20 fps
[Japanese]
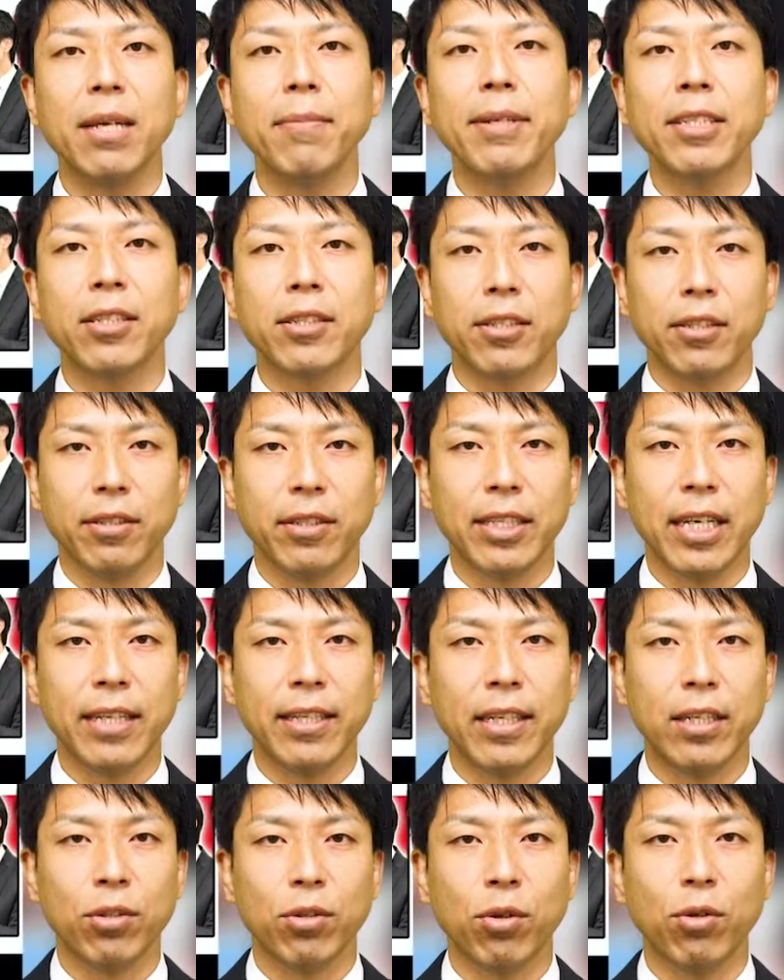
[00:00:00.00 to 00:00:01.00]
今すぐ
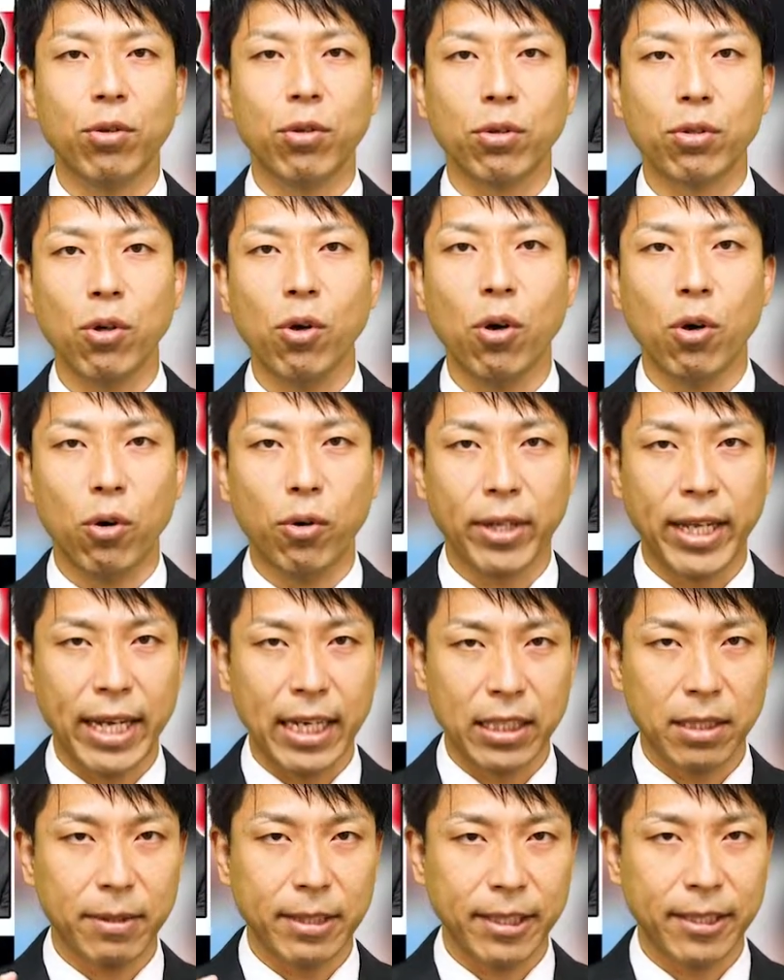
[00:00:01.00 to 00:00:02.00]
チャンネル登録をお
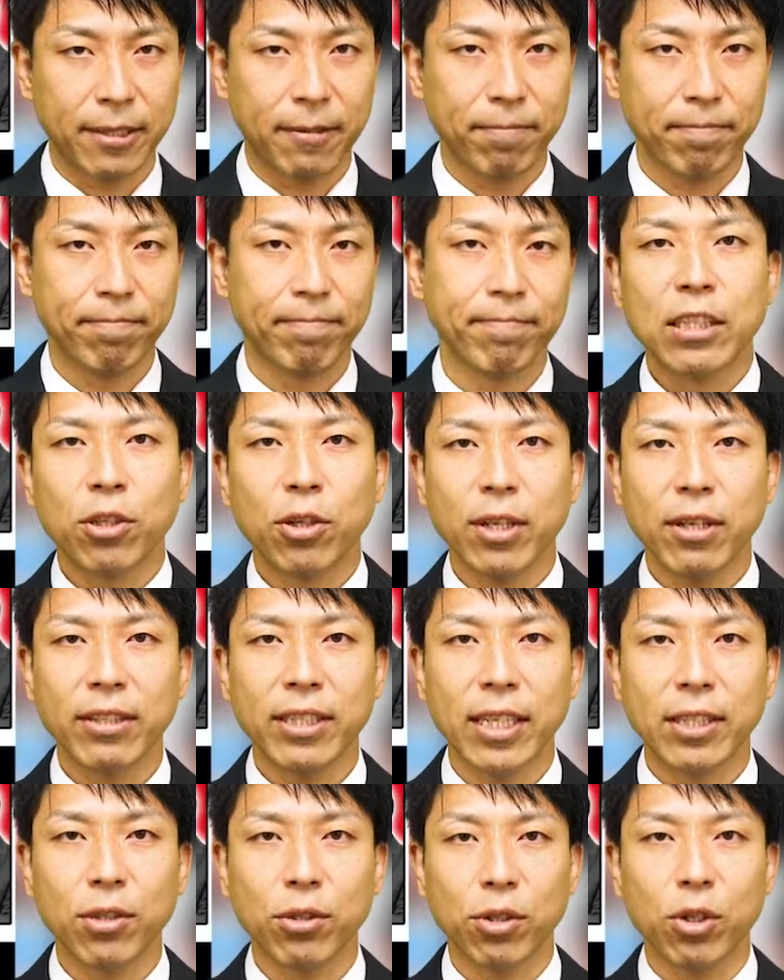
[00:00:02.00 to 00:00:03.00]
願いします。それでは
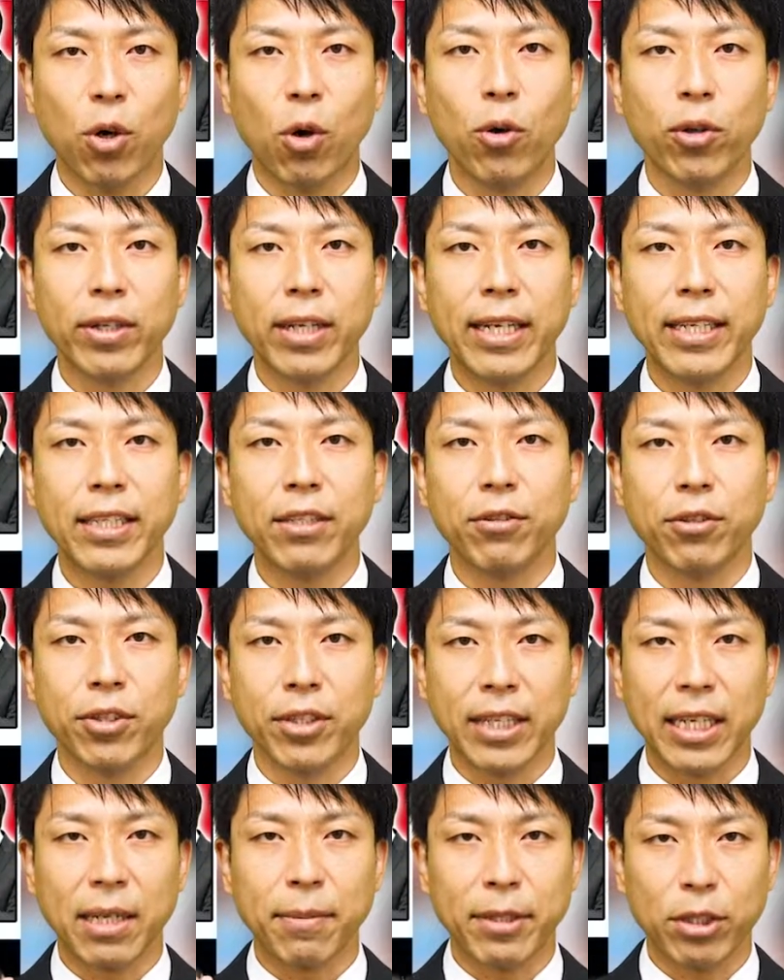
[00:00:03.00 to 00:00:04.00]
早速本題に移っ
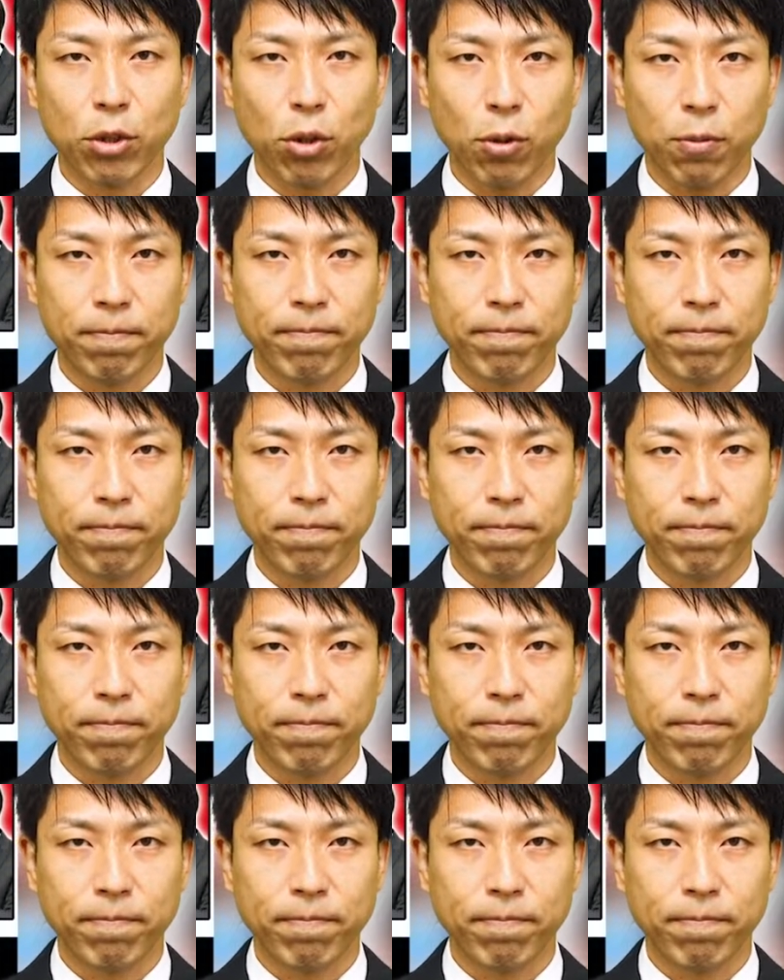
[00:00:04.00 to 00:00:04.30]
ていきましょ